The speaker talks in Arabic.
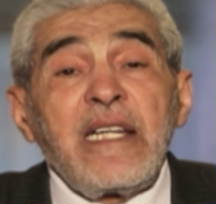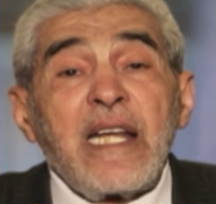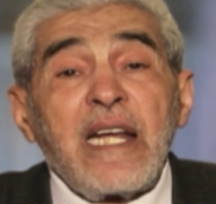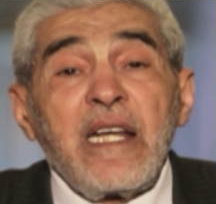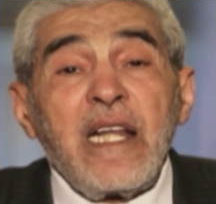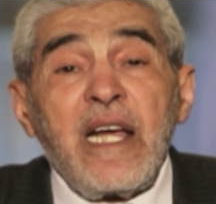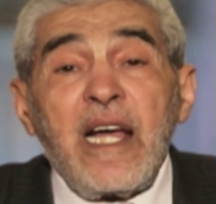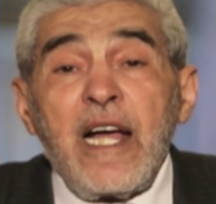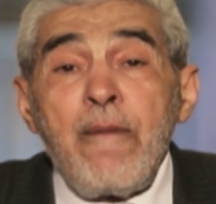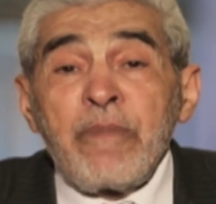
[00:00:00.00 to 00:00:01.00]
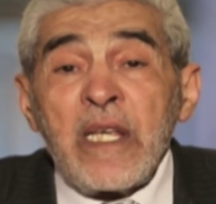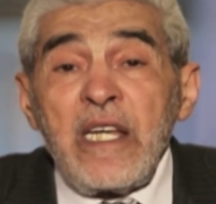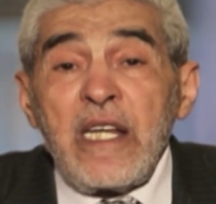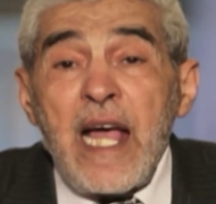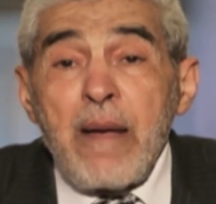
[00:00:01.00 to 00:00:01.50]
الى
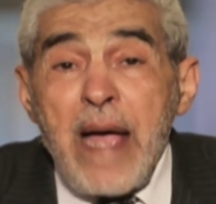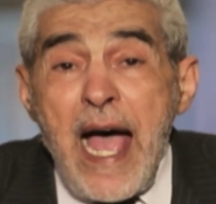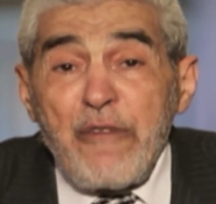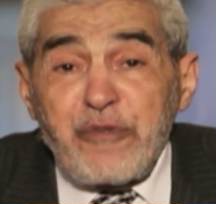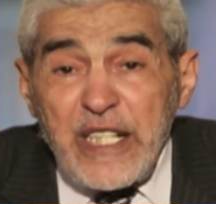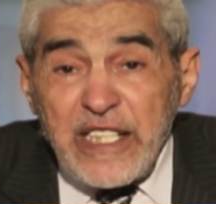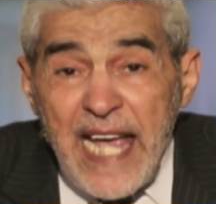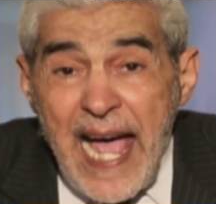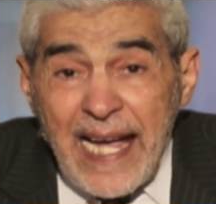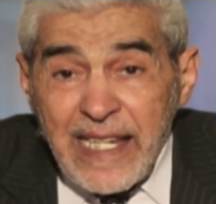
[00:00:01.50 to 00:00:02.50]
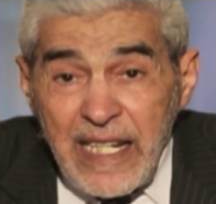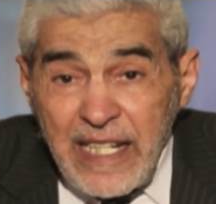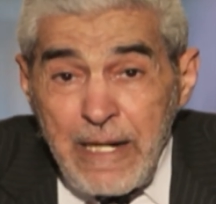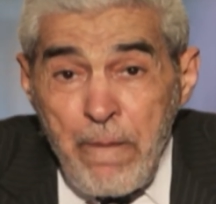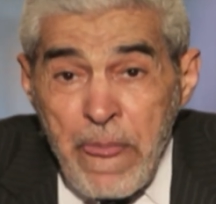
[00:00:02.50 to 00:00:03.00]
الى ما في
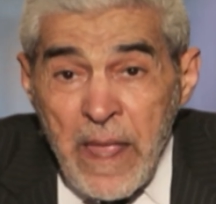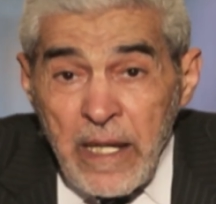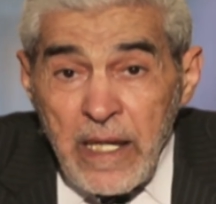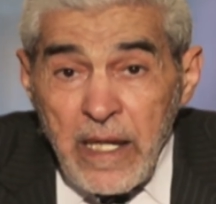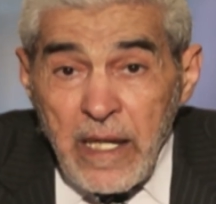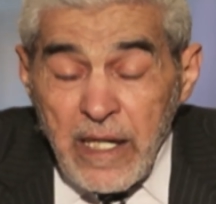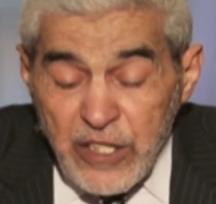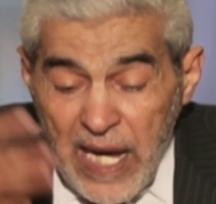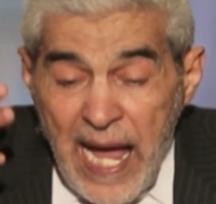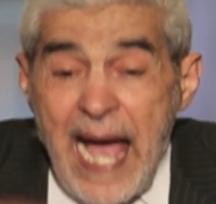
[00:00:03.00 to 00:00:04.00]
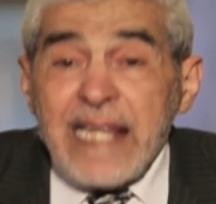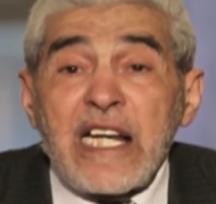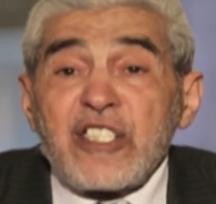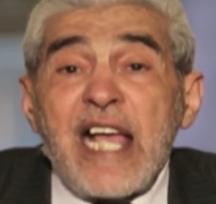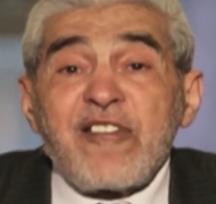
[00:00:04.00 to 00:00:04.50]
داخل آه،
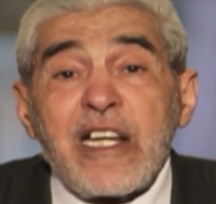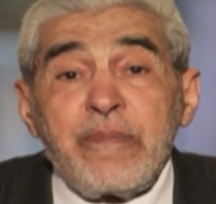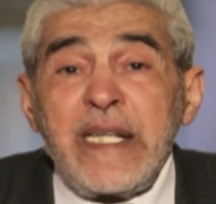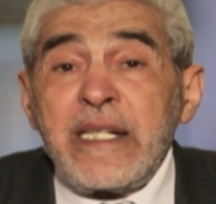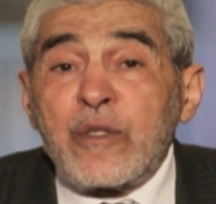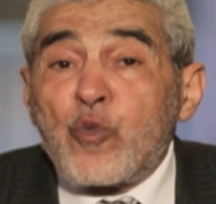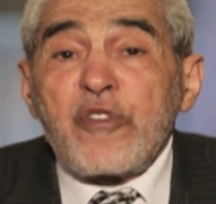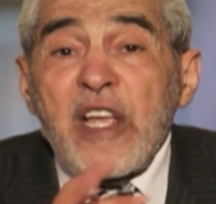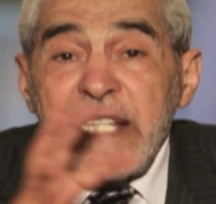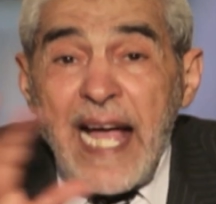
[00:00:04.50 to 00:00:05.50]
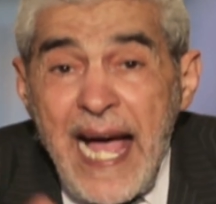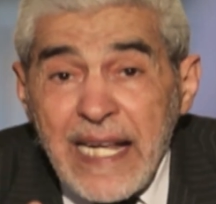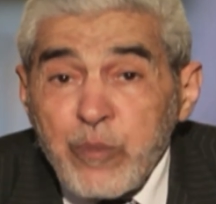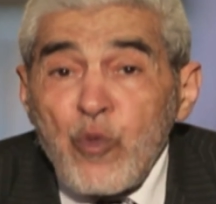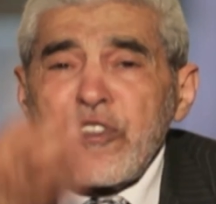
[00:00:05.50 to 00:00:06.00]
هذا الجسد من
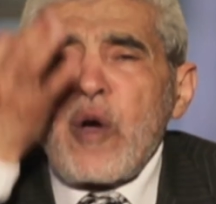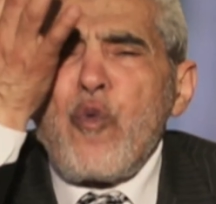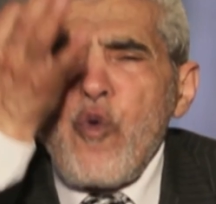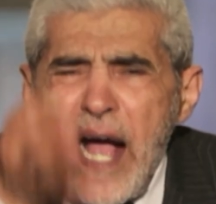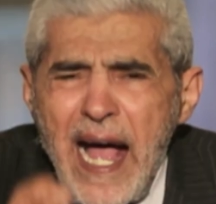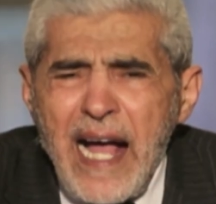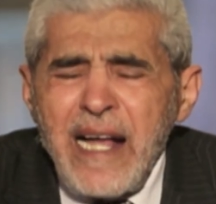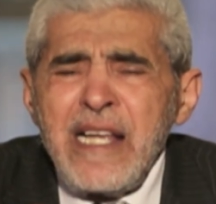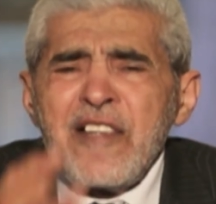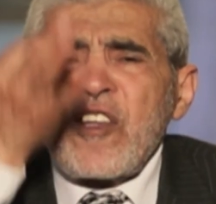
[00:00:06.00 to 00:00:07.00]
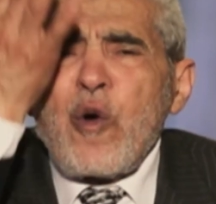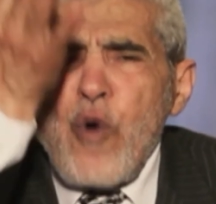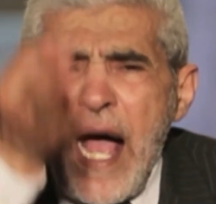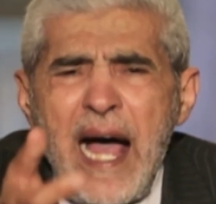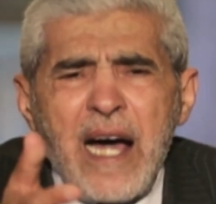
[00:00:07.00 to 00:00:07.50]
جزيئات مسواه
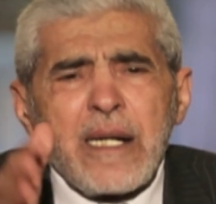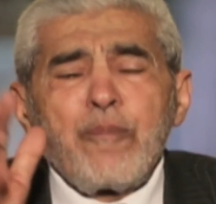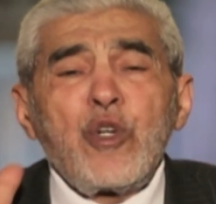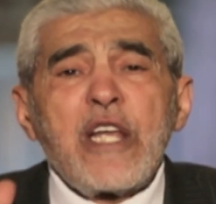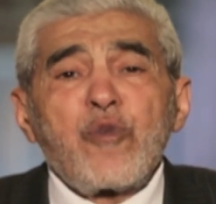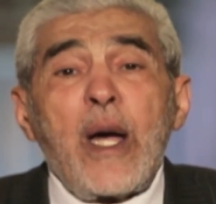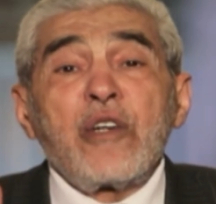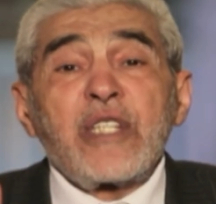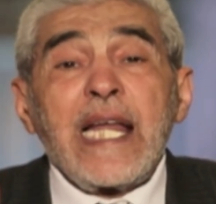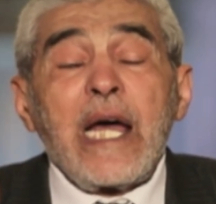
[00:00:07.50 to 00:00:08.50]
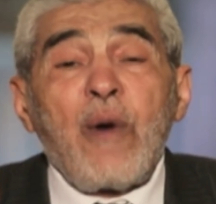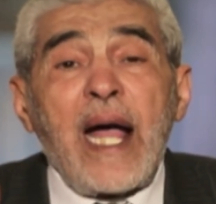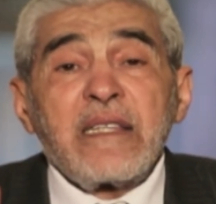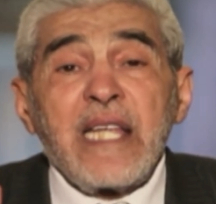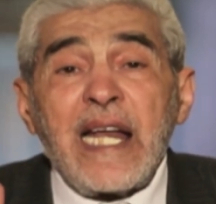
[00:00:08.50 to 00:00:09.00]
سواها ربنا سبحانه وتعالى
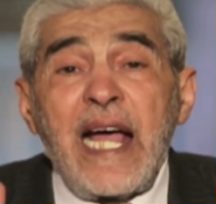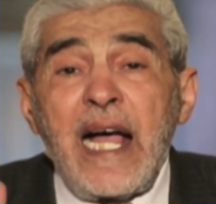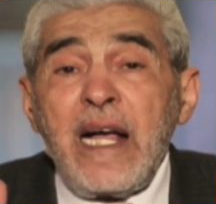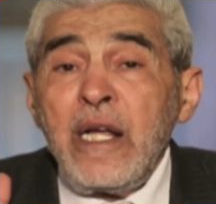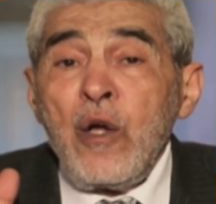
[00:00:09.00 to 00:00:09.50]
وعدلها